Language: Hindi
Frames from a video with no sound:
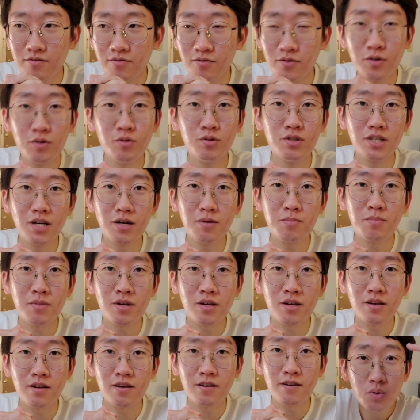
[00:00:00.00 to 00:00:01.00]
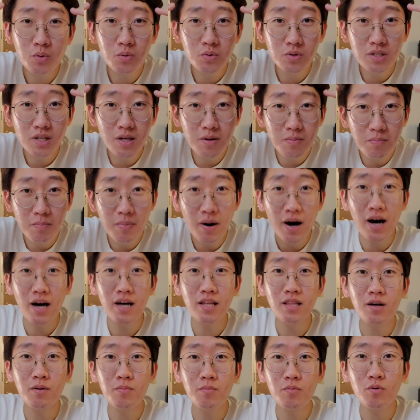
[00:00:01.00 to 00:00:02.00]
फ्यूचर में तो उसके
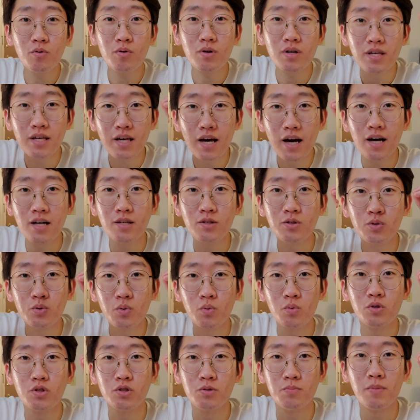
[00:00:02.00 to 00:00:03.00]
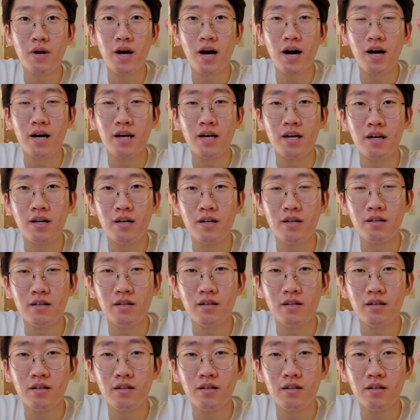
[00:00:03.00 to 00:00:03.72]
बाद हमको क्या सोच में आया